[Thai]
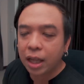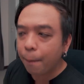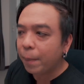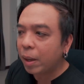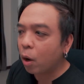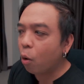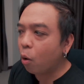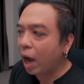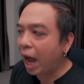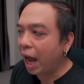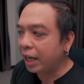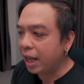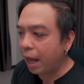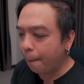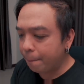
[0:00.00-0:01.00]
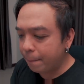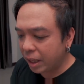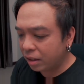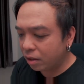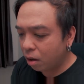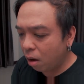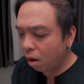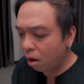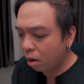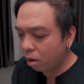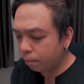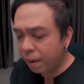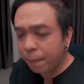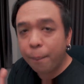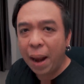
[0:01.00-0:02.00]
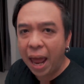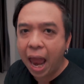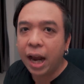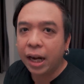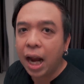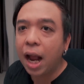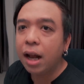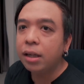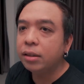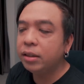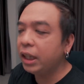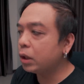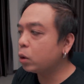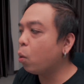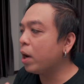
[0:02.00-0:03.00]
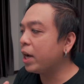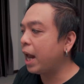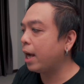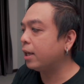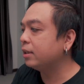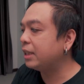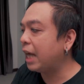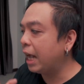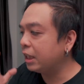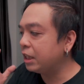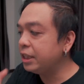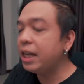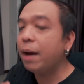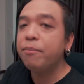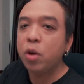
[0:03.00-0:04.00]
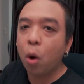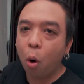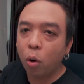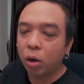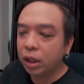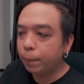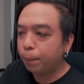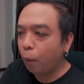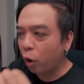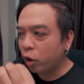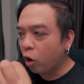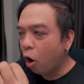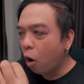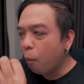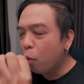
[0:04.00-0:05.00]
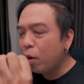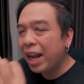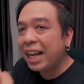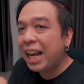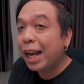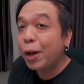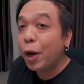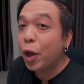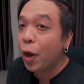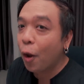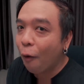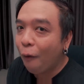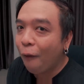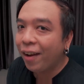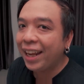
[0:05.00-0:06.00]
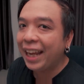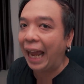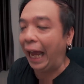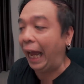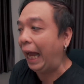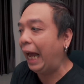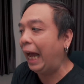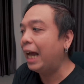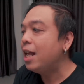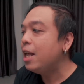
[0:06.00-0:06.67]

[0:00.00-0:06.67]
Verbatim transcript: ถ้ามีโอกาสเนี่ย มันก็ไม่แปลกนะ ที่ตัวหนังจะเชื่อมโยงหรือปล่อยข้อมูลเล็กๆ น้อยๆเออ